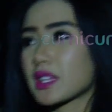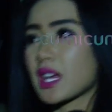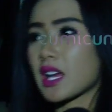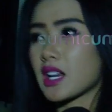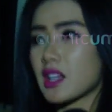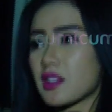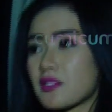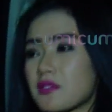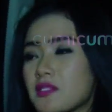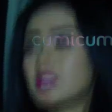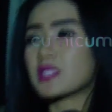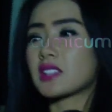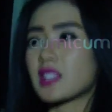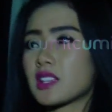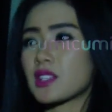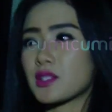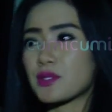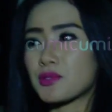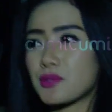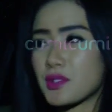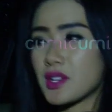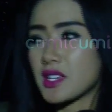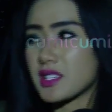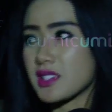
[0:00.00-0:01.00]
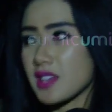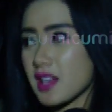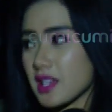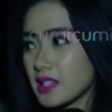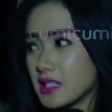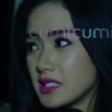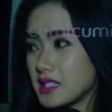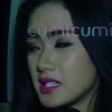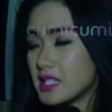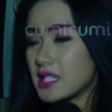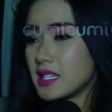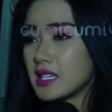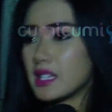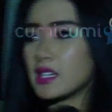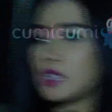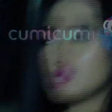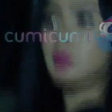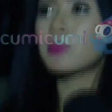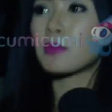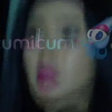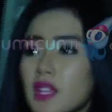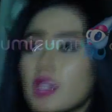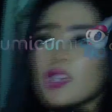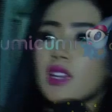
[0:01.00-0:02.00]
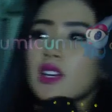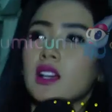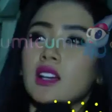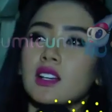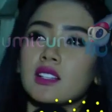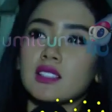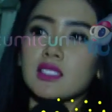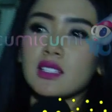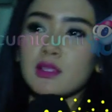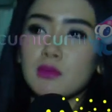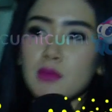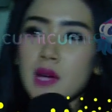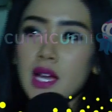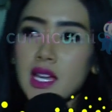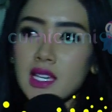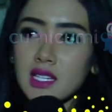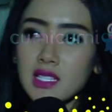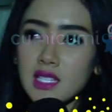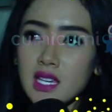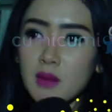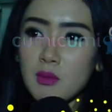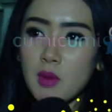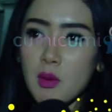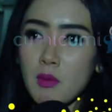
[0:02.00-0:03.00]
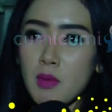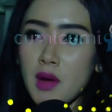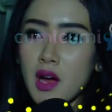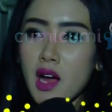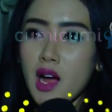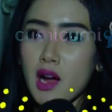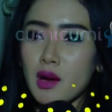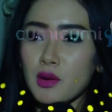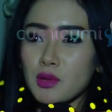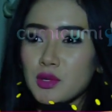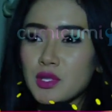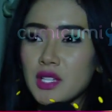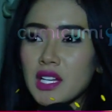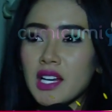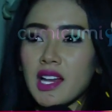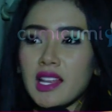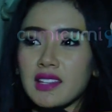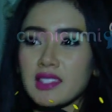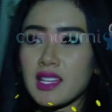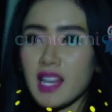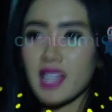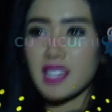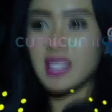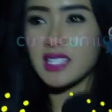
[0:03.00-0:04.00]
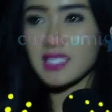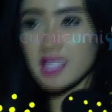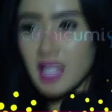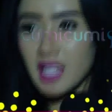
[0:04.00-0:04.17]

karena visanya sudah jadi sebaiknya memang aku jalan-jalan di